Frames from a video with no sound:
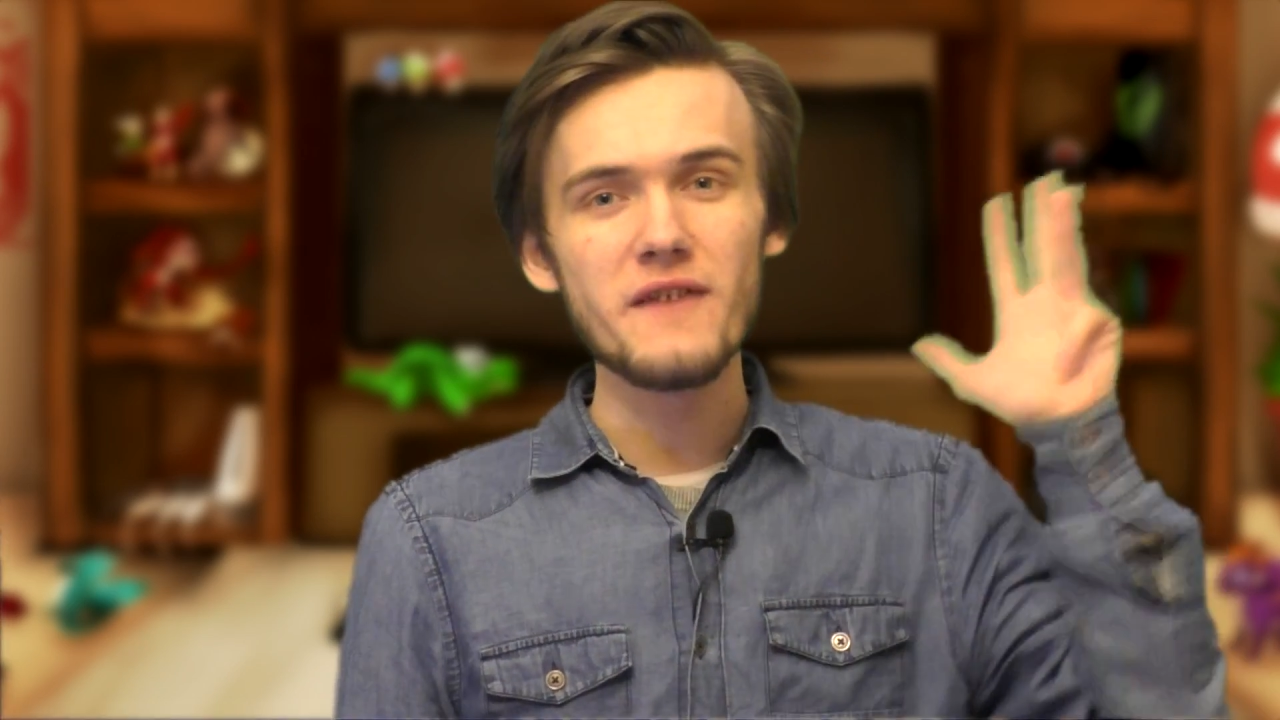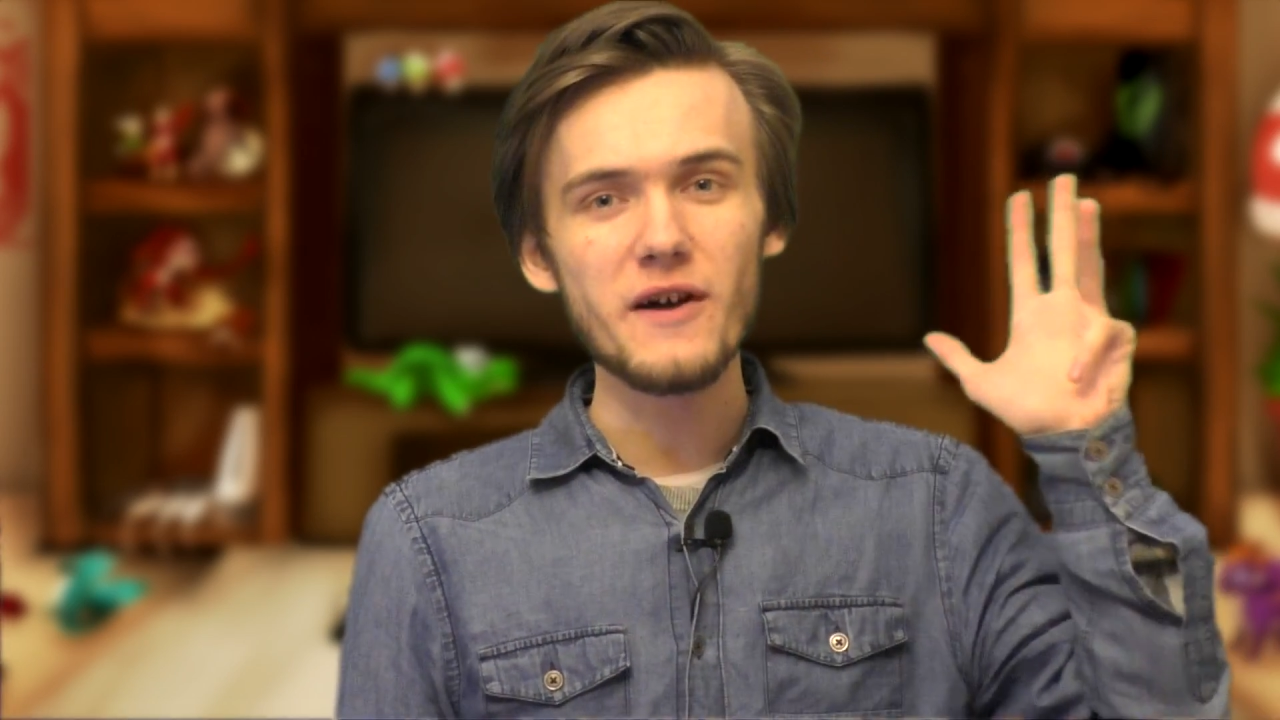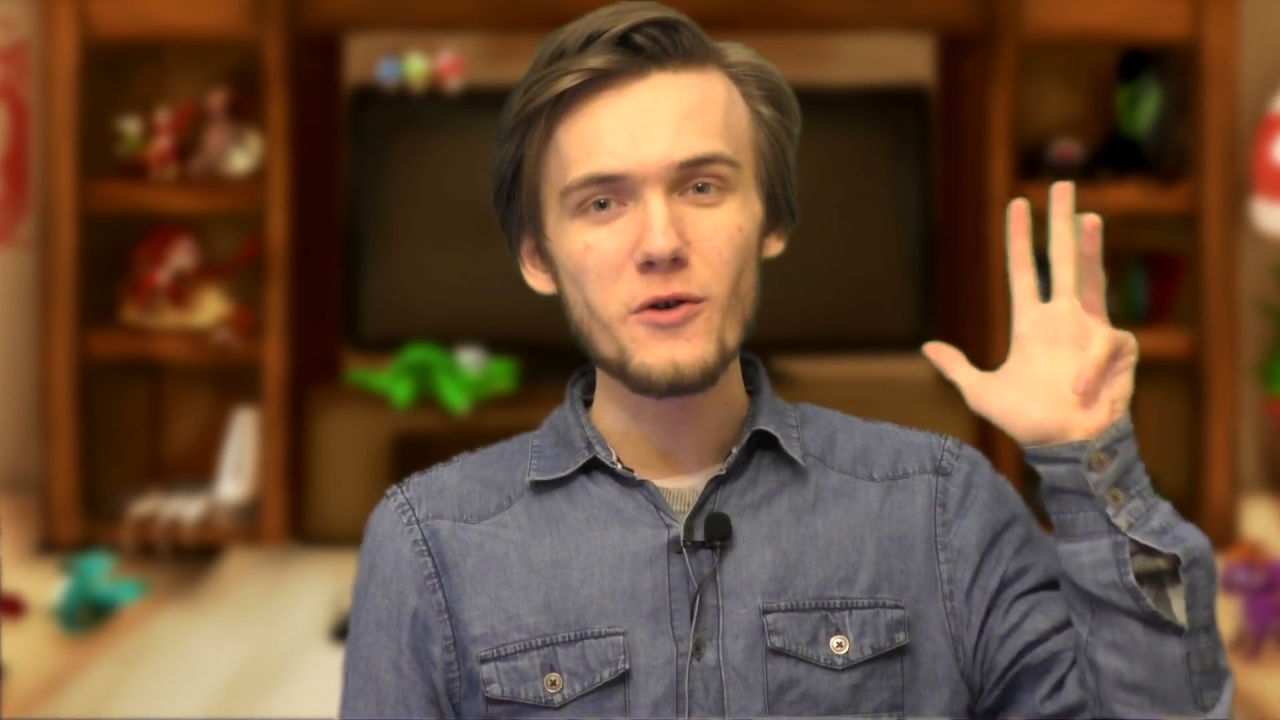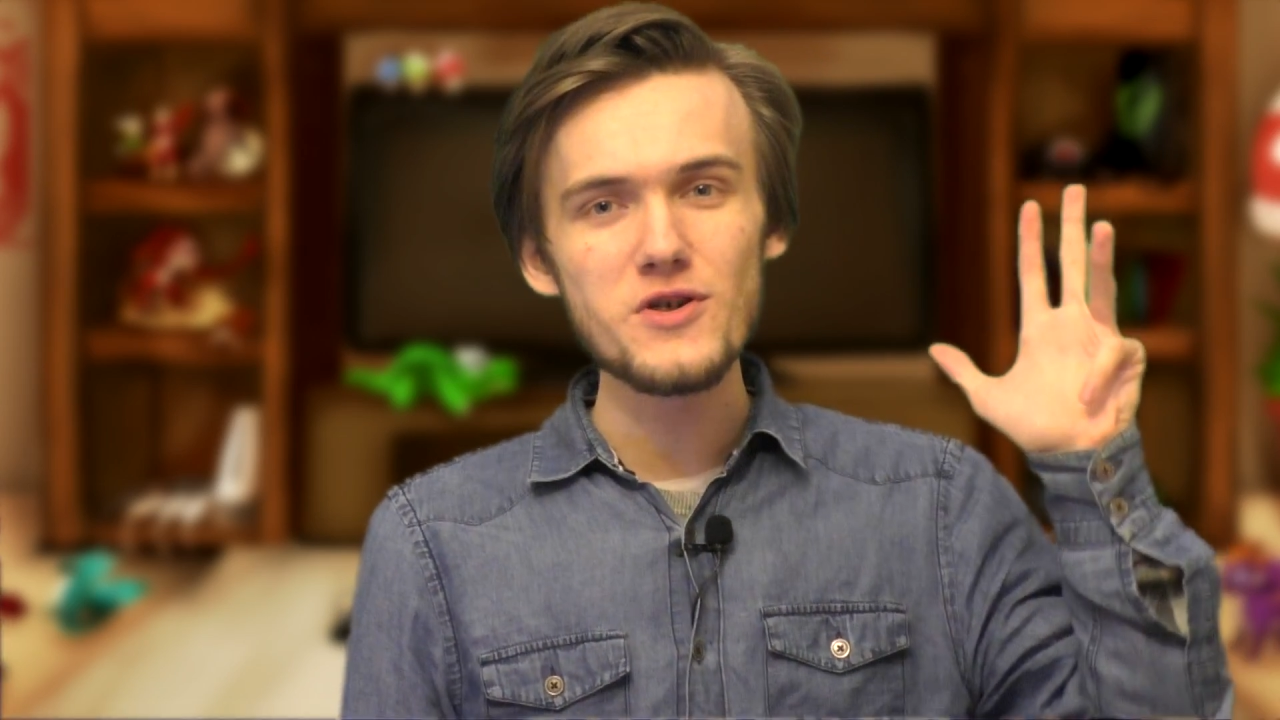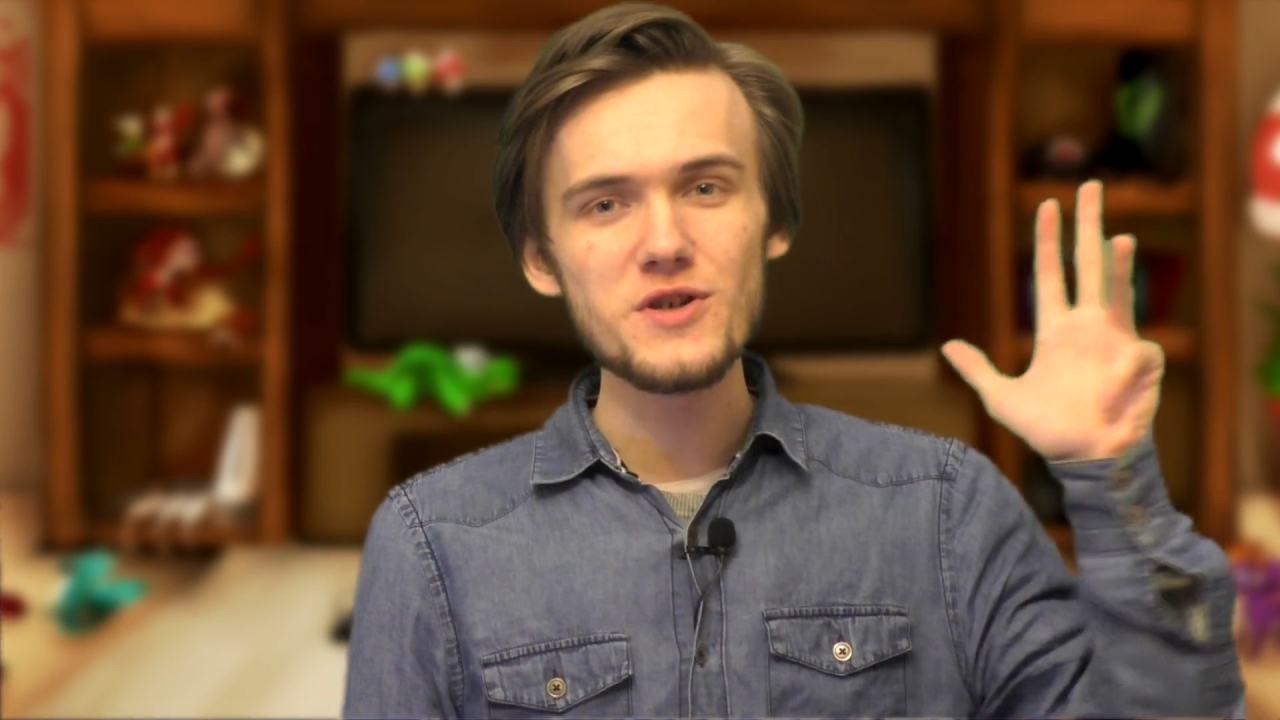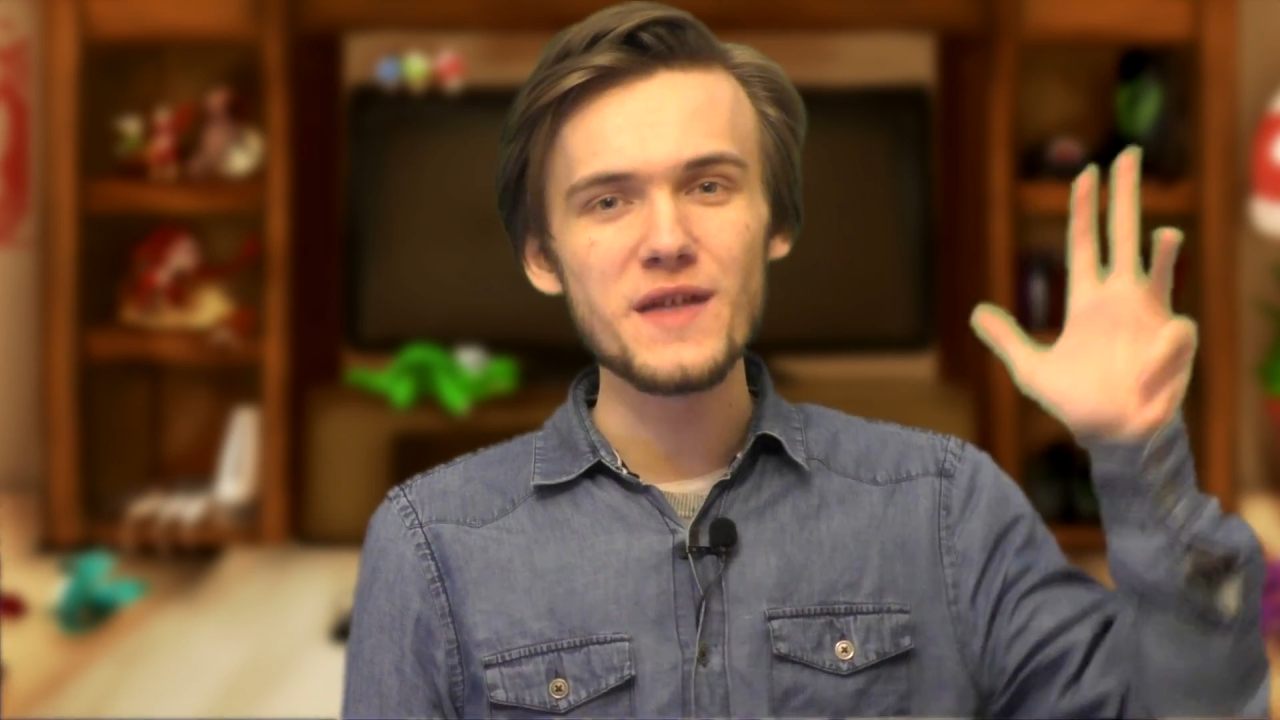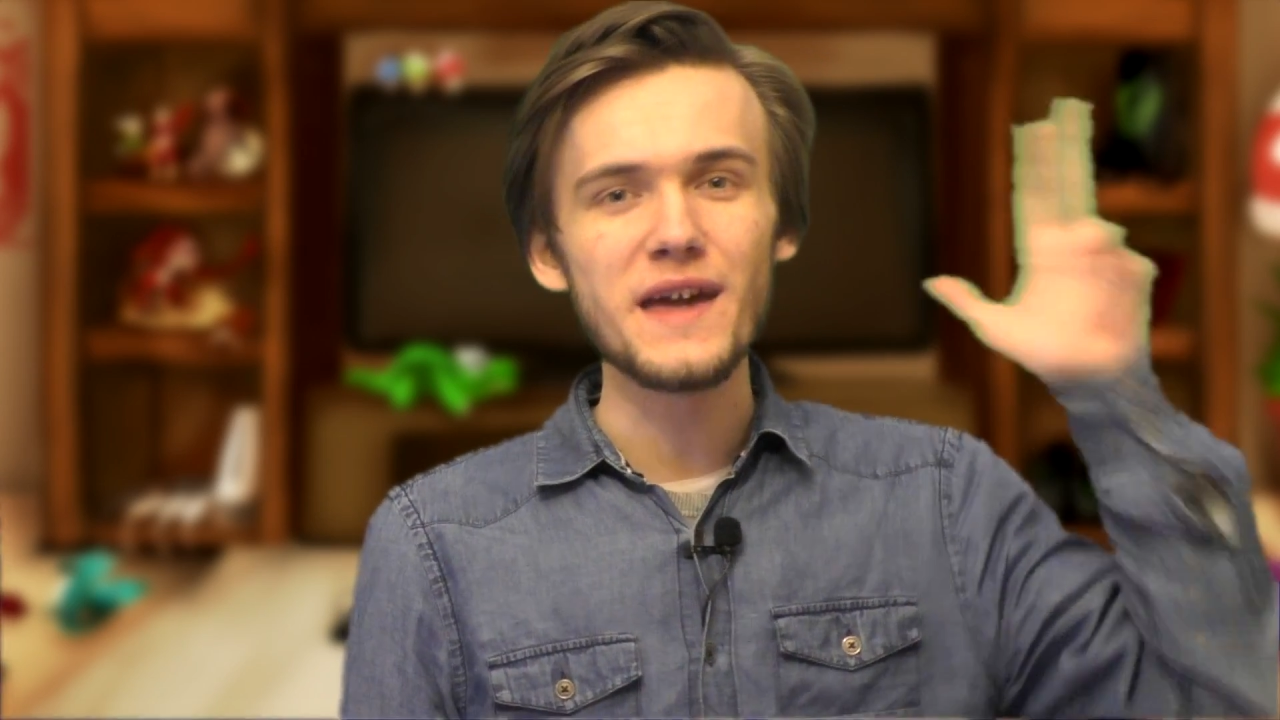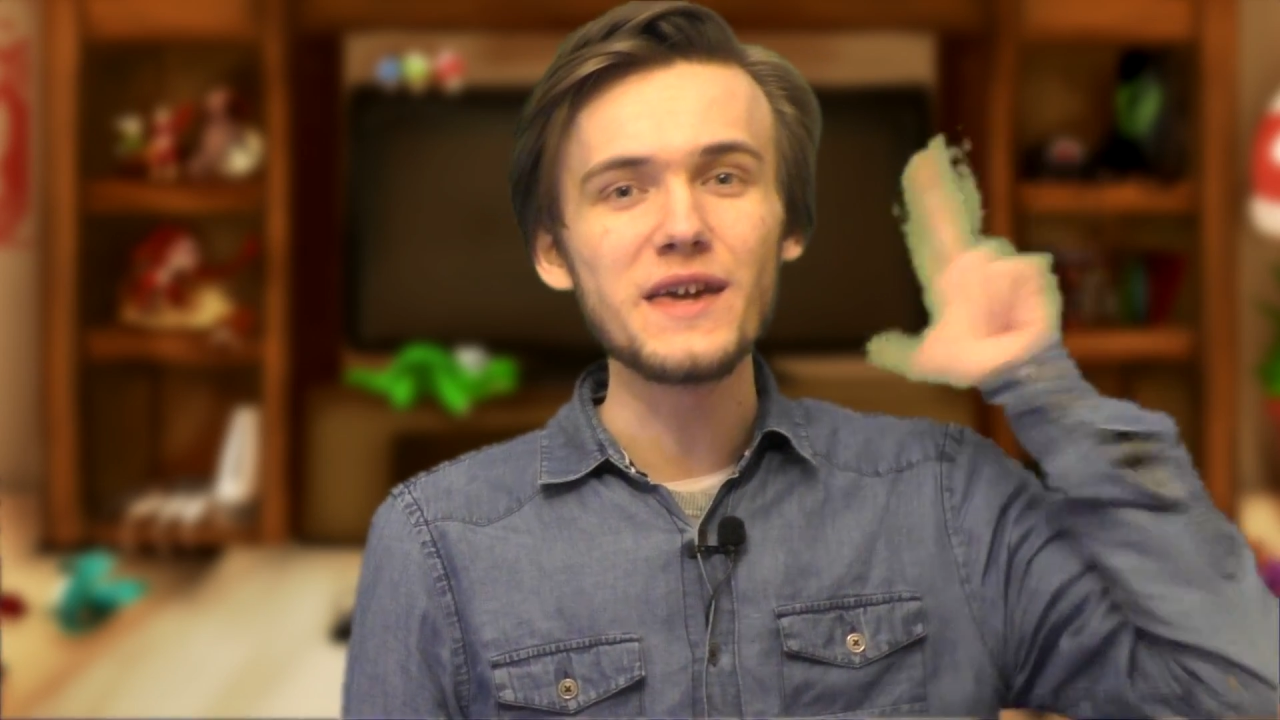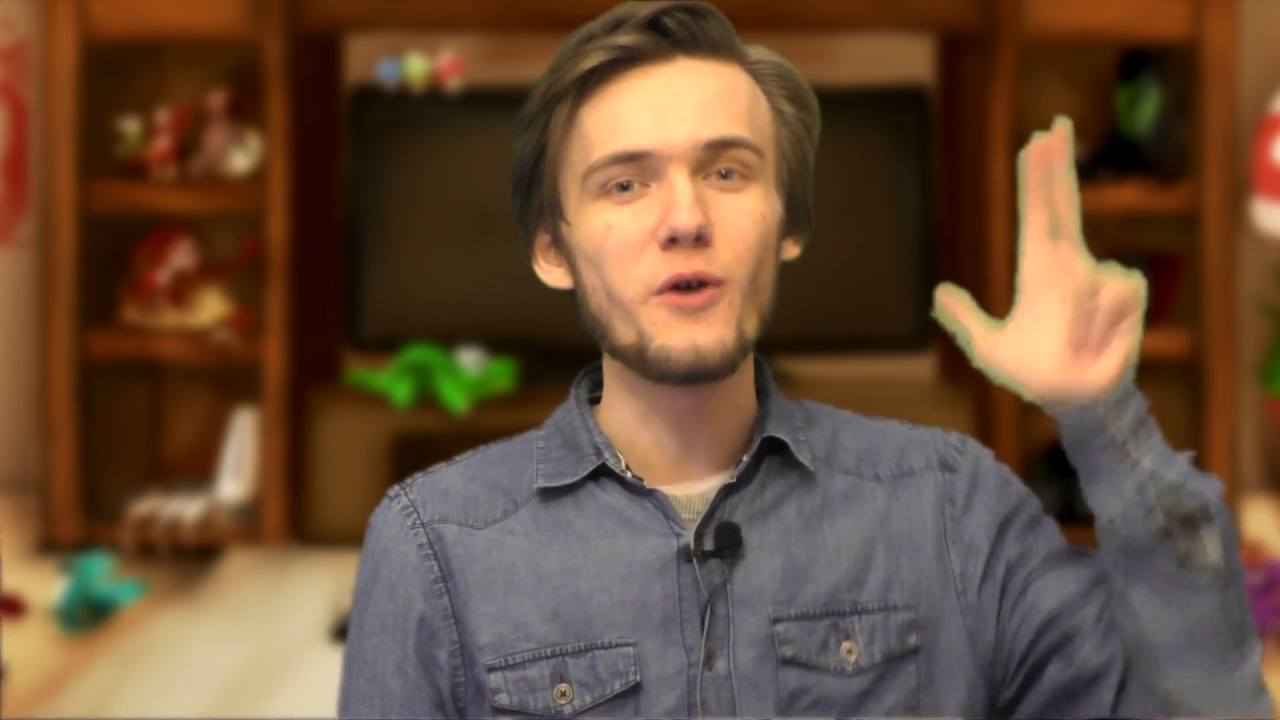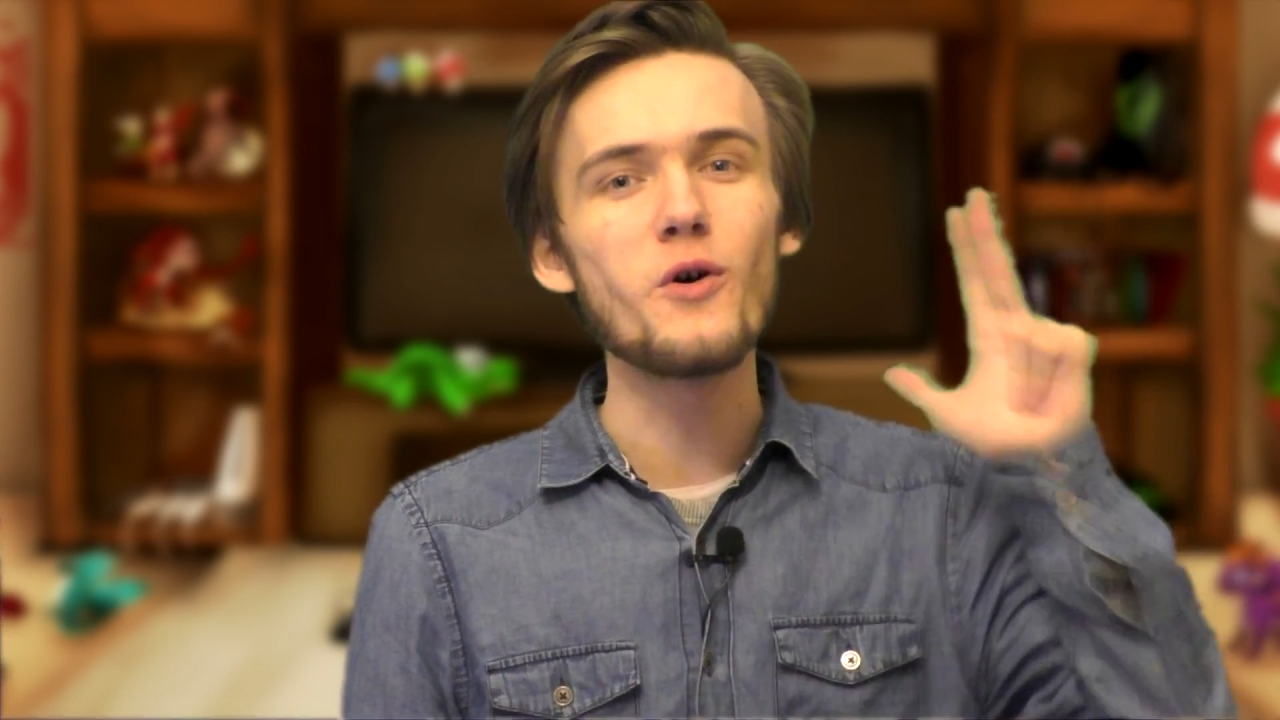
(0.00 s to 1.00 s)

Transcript: навороченная и